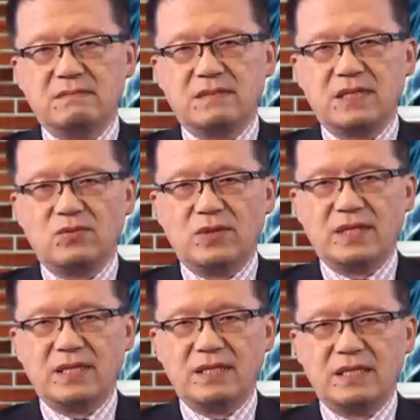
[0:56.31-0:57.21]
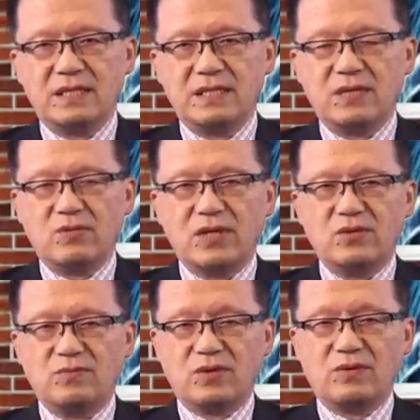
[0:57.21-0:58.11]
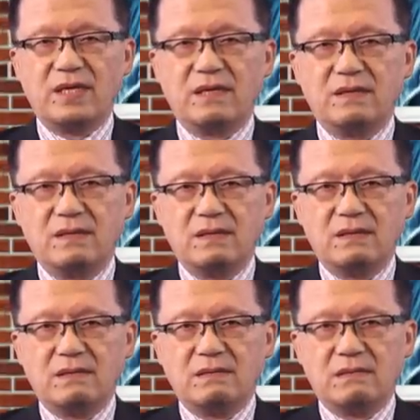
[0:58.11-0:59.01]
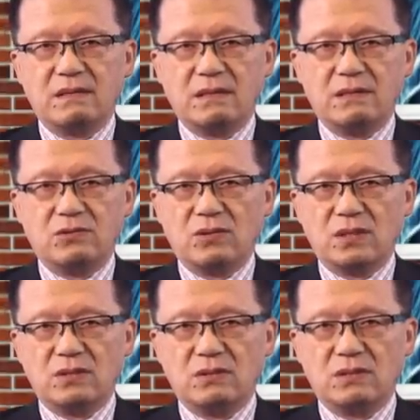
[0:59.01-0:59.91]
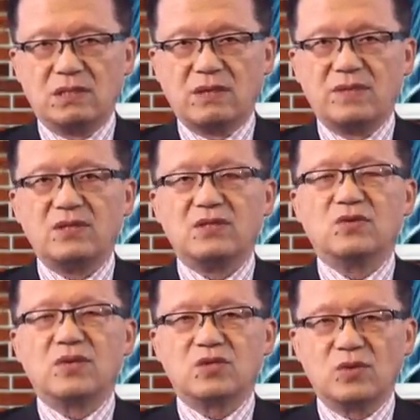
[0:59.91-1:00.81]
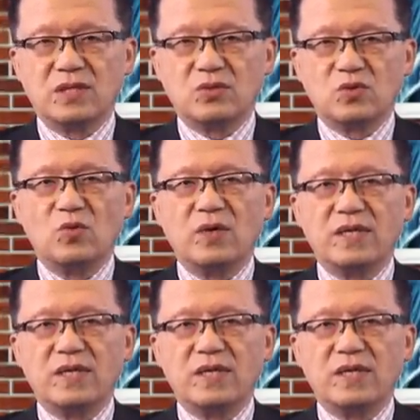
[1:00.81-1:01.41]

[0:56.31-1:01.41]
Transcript: 结果呢这一些观众不同意，呃，说就是怎么你就能说是中国